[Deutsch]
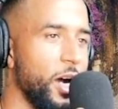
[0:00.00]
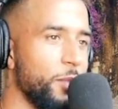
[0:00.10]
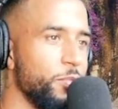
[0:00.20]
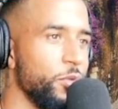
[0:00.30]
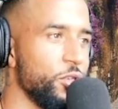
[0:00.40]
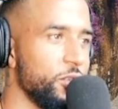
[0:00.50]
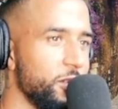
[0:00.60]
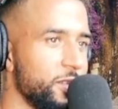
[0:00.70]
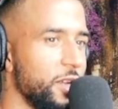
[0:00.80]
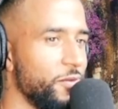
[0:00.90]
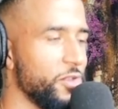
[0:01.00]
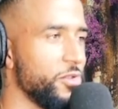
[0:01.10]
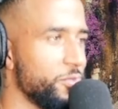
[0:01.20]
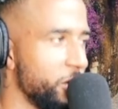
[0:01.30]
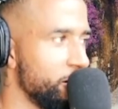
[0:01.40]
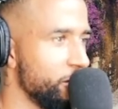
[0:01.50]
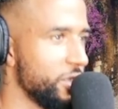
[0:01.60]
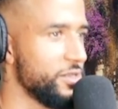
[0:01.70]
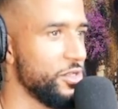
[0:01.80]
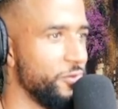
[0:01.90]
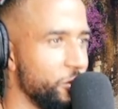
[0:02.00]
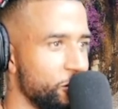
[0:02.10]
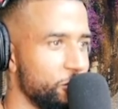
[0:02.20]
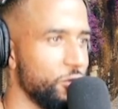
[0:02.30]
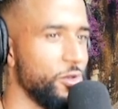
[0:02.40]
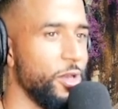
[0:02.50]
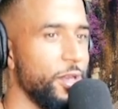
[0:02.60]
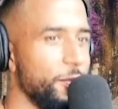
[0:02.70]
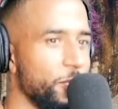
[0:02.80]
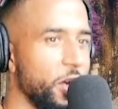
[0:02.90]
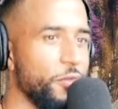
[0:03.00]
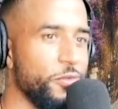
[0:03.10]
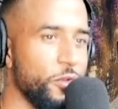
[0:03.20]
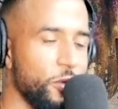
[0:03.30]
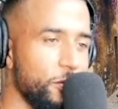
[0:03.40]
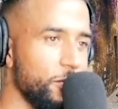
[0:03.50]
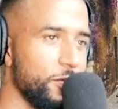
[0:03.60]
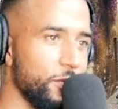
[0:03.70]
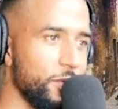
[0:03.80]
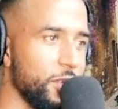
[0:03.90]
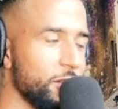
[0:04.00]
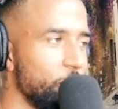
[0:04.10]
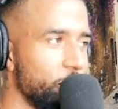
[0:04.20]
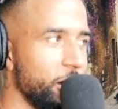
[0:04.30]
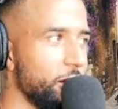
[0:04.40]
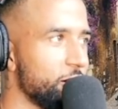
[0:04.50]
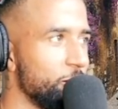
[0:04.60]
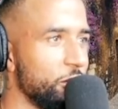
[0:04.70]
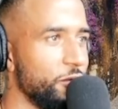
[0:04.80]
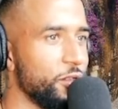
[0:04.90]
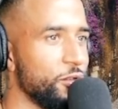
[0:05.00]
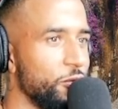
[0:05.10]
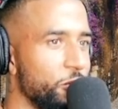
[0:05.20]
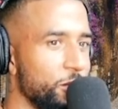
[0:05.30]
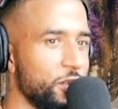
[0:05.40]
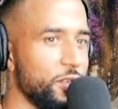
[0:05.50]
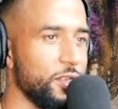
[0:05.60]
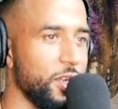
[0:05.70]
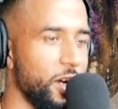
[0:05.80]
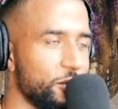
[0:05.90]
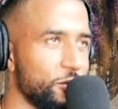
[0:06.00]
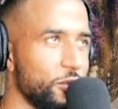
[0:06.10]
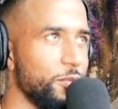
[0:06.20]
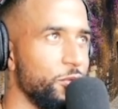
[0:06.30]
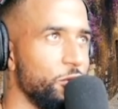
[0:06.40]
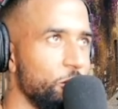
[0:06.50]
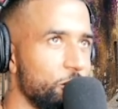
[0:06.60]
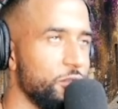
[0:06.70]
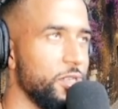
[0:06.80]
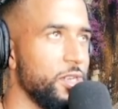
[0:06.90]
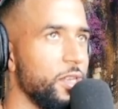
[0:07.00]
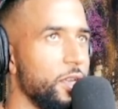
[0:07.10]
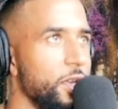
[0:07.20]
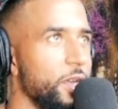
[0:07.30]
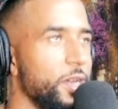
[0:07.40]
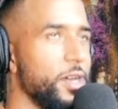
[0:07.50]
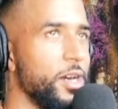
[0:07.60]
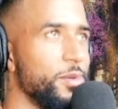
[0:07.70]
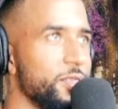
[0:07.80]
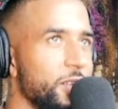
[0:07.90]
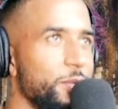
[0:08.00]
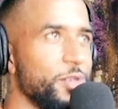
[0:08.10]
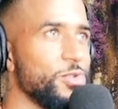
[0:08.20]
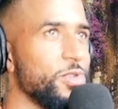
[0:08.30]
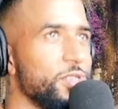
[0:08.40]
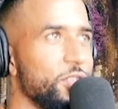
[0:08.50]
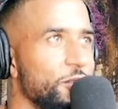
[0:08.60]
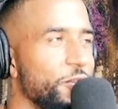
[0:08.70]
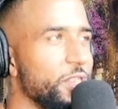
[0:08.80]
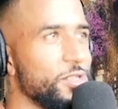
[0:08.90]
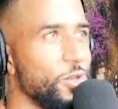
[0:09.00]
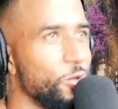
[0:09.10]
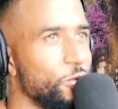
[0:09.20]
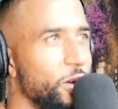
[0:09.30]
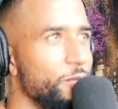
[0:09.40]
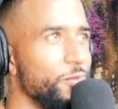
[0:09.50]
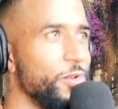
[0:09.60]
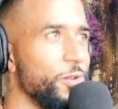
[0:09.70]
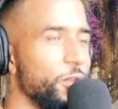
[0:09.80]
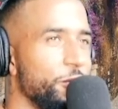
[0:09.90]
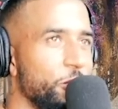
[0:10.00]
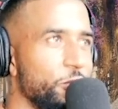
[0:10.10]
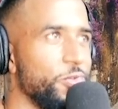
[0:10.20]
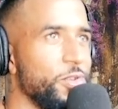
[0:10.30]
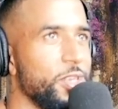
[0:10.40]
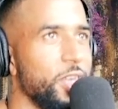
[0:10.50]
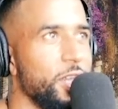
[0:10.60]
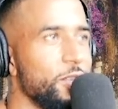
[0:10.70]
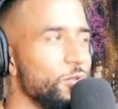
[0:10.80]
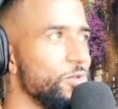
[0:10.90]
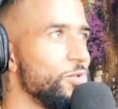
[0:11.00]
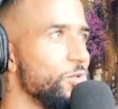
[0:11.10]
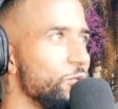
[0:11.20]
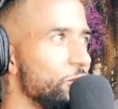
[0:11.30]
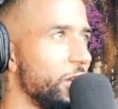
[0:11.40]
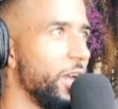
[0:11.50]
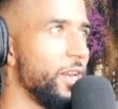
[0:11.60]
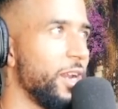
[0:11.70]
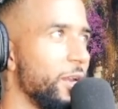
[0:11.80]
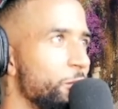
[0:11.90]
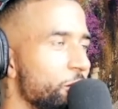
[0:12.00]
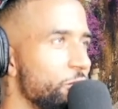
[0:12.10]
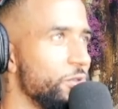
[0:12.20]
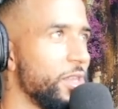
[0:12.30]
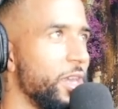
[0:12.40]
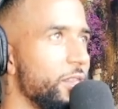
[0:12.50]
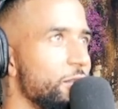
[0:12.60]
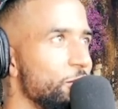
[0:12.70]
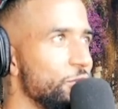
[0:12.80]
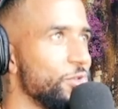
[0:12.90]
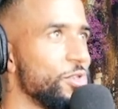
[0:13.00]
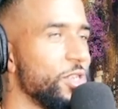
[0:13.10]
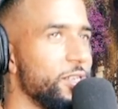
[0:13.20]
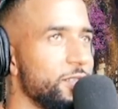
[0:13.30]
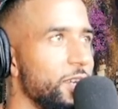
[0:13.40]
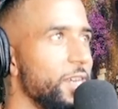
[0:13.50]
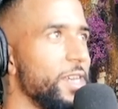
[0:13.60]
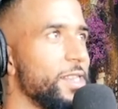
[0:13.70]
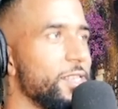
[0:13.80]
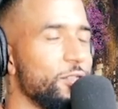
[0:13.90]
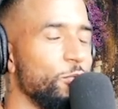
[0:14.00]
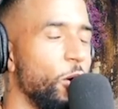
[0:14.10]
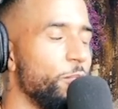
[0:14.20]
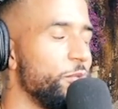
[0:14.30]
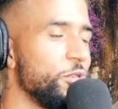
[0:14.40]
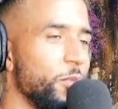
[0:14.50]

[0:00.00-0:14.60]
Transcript: haben möchte, ist etwas, was meine Mutter sich wünscht so. Dafür das ist auch eine krasse Motivation für mich, Gas zu geben, durchzuziehen. Aber selber so, dass ich ein fettes Auto haben will oder voll viel Geld und, und geile Klamotten und Ketten und so ein Scheiß, das ist überhaupt